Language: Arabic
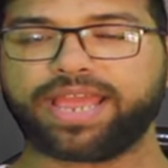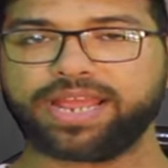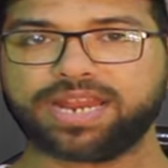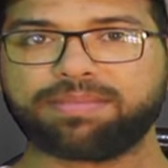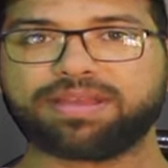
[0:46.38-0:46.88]

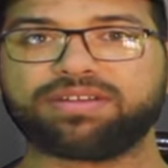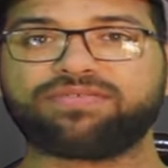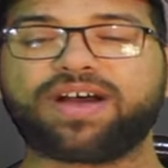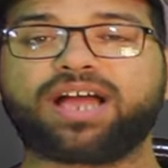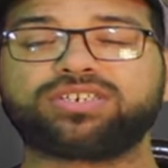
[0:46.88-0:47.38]
احنا ما
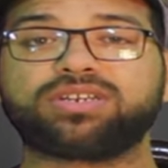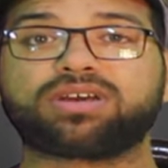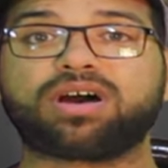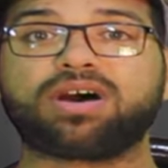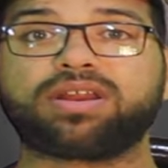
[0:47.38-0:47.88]
ينفعش
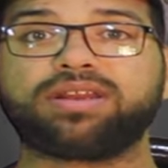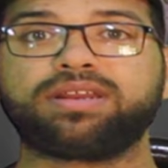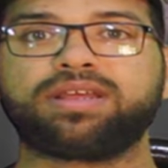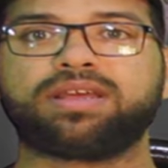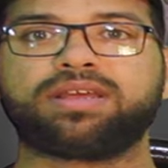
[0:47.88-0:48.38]
نقارن
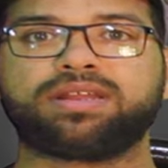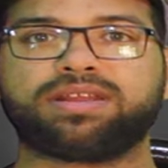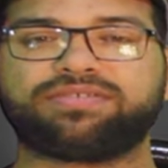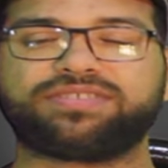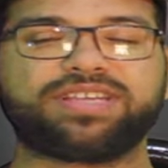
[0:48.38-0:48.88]

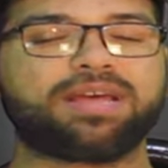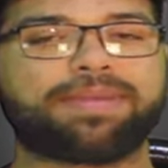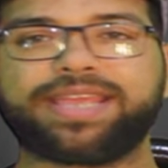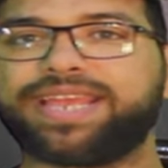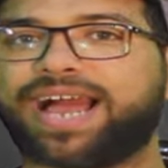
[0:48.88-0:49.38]
نفسنا
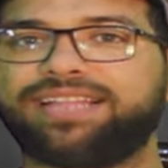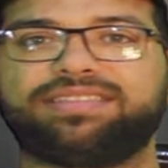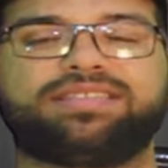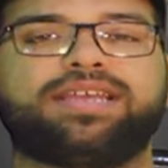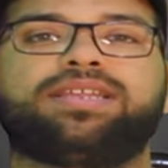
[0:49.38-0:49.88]
بأي حد
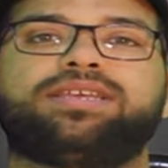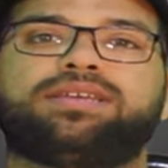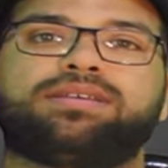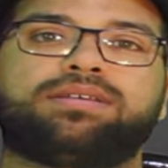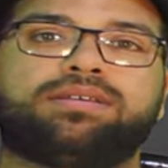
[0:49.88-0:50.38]
تاني
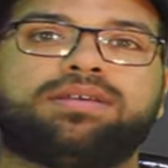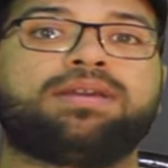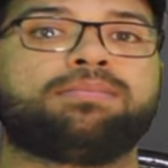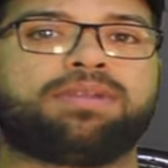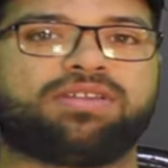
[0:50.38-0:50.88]

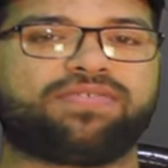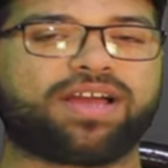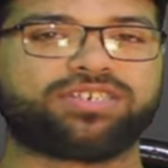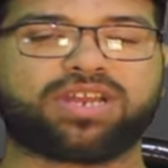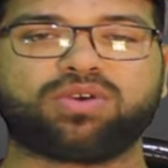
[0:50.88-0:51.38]
ما
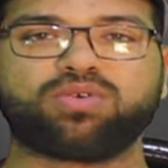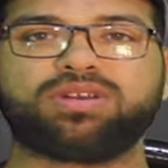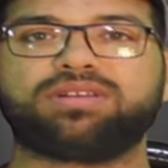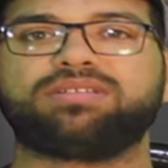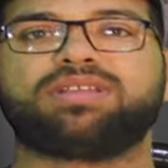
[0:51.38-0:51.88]
ينفعش
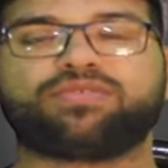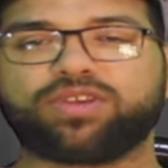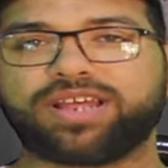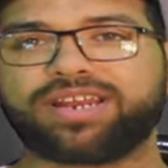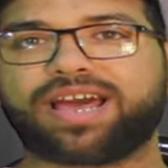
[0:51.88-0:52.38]
اقول ده
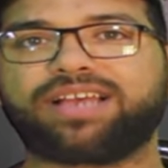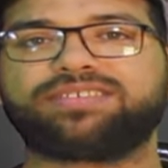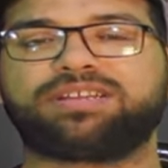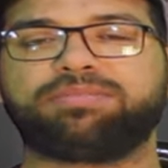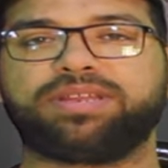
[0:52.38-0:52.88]
فلان
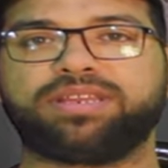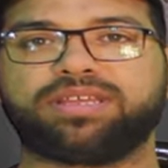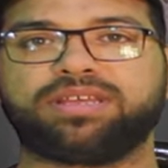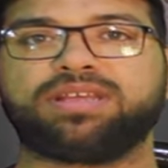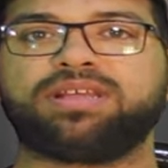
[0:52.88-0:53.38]
احسن
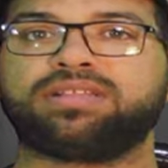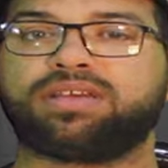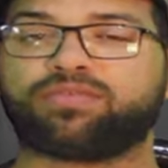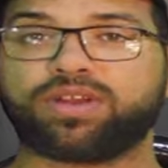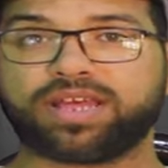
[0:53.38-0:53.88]
مني
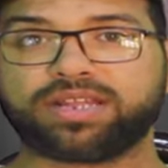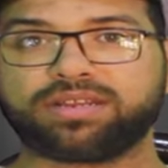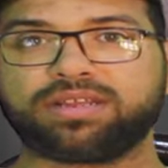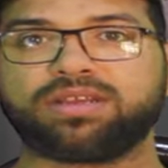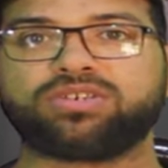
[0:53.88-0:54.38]
ده
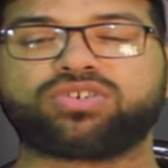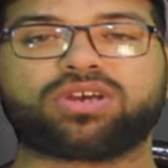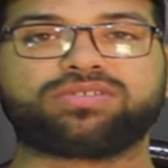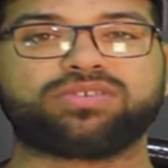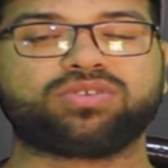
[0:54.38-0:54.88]
فلان
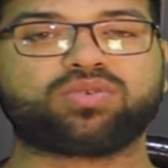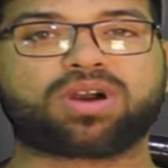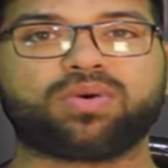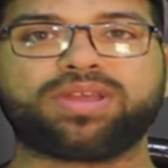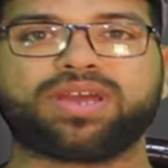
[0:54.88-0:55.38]

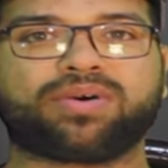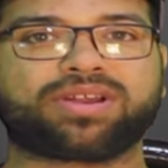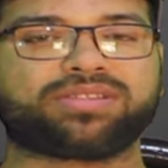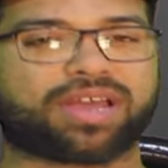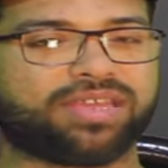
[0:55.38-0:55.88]
شخصيته قوية
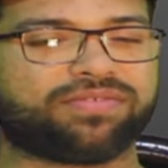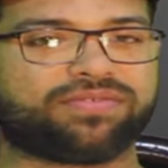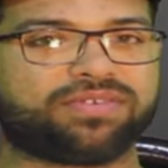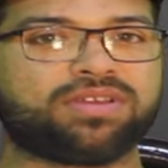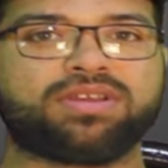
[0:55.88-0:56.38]
وانا
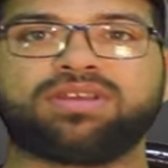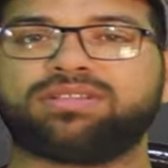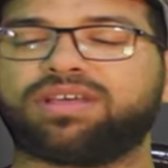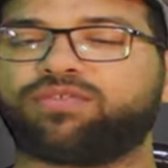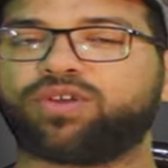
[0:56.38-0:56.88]
ضعيف
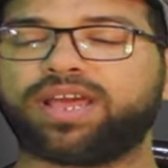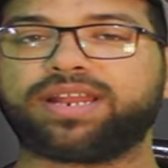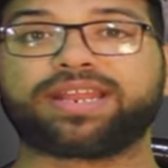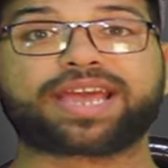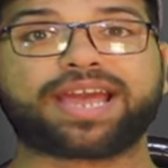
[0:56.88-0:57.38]
ده
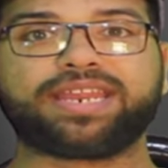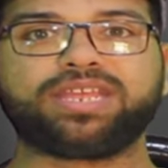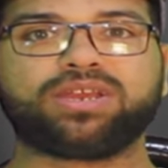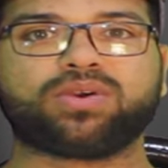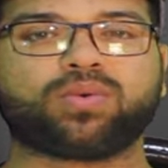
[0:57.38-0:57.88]
فلان
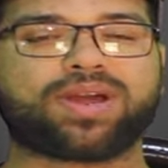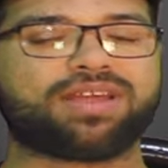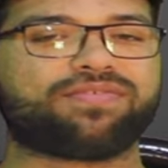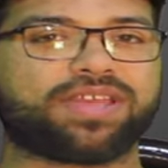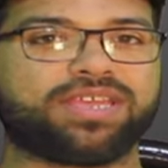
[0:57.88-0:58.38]
غني
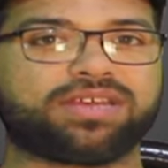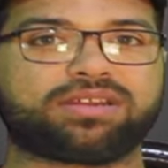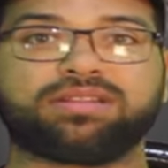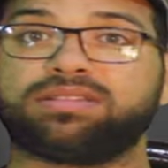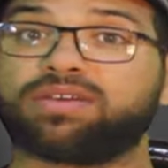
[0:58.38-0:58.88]
وانا
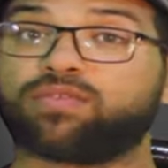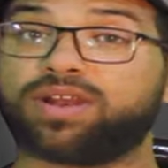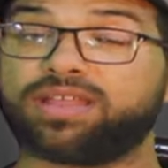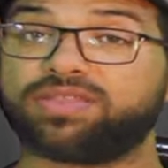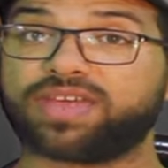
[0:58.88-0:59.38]
فقير ده
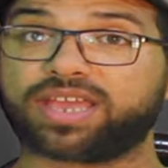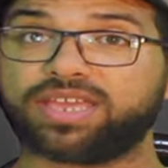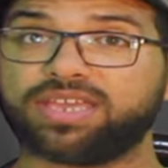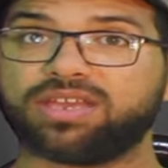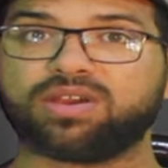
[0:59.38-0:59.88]
فلان
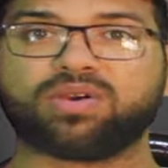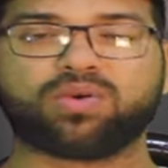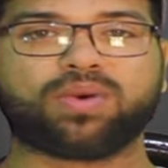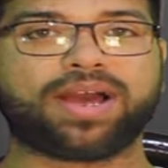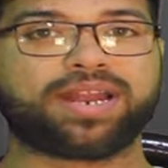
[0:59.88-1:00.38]
ذكي
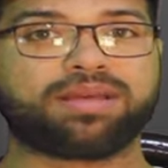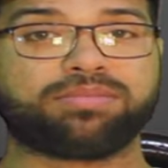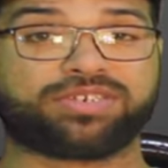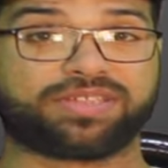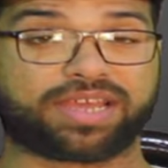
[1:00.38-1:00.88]
وانا
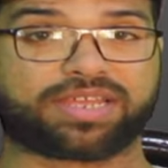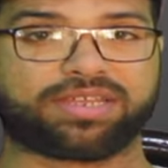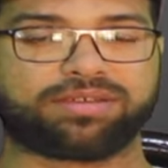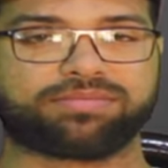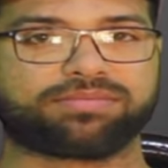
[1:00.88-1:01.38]
مش ذكي